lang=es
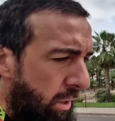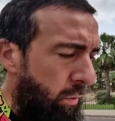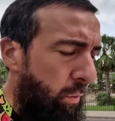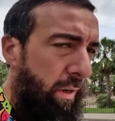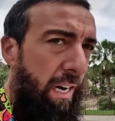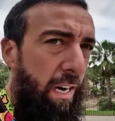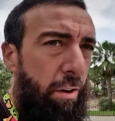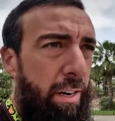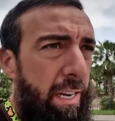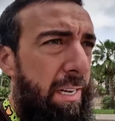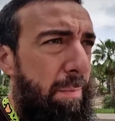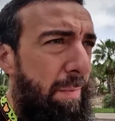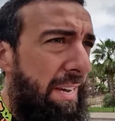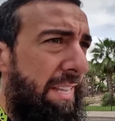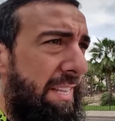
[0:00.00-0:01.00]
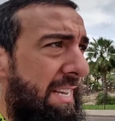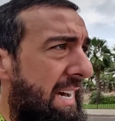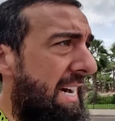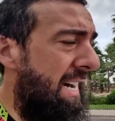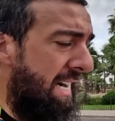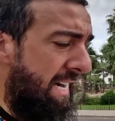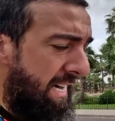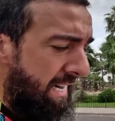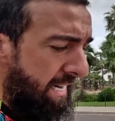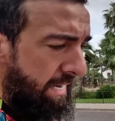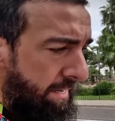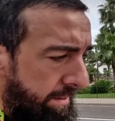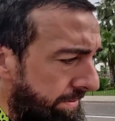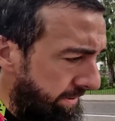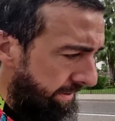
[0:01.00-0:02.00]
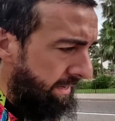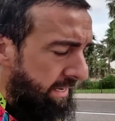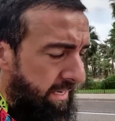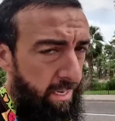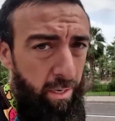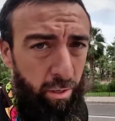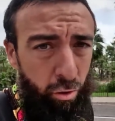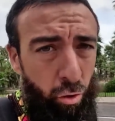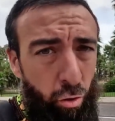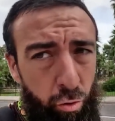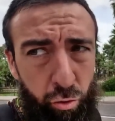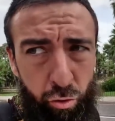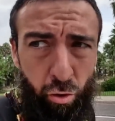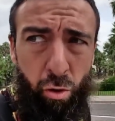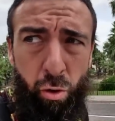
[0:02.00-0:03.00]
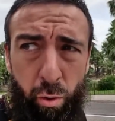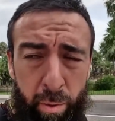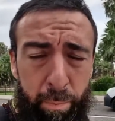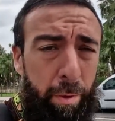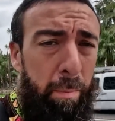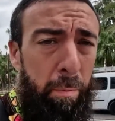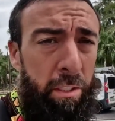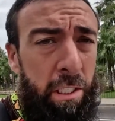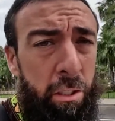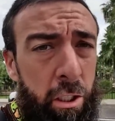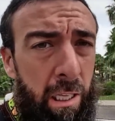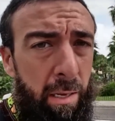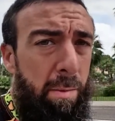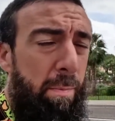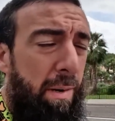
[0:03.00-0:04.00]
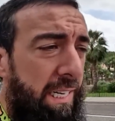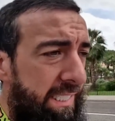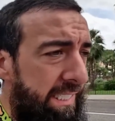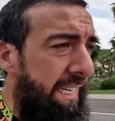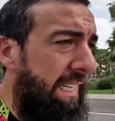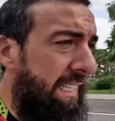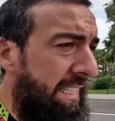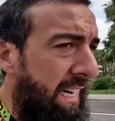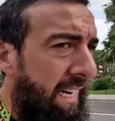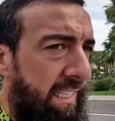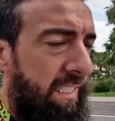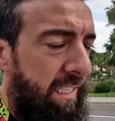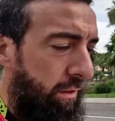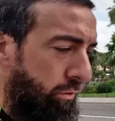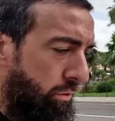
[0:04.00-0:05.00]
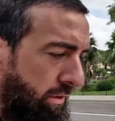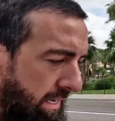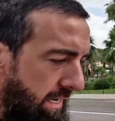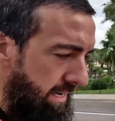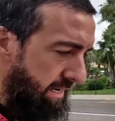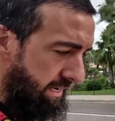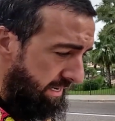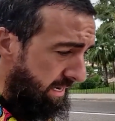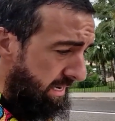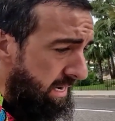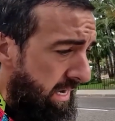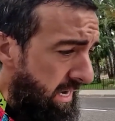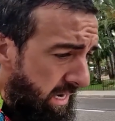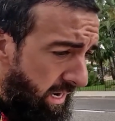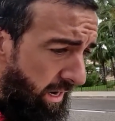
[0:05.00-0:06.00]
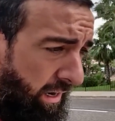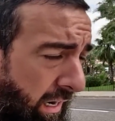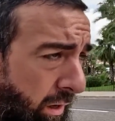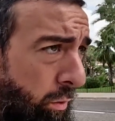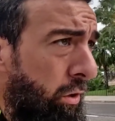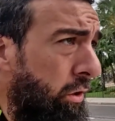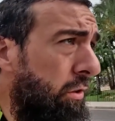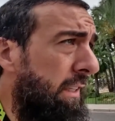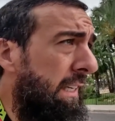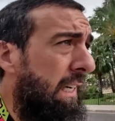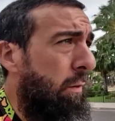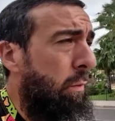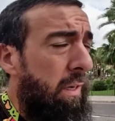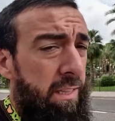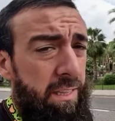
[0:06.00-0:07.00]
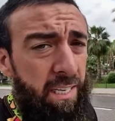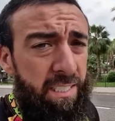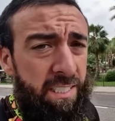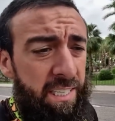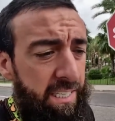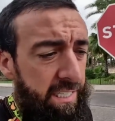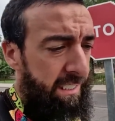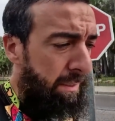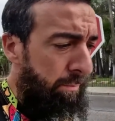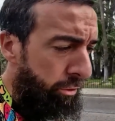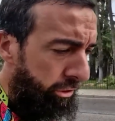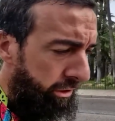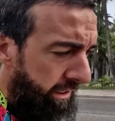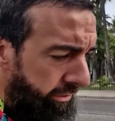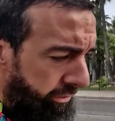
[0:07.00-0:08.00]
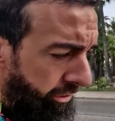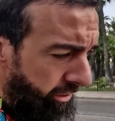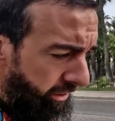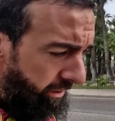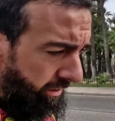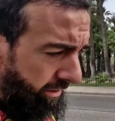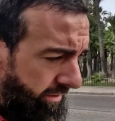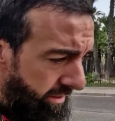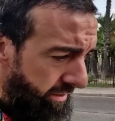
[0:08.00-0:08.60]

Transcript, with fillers: una hora y media con todo, ¿eh? pero hemos hecho también más series de las que tocan. Ahora luego os diré cuántas series hemos hecho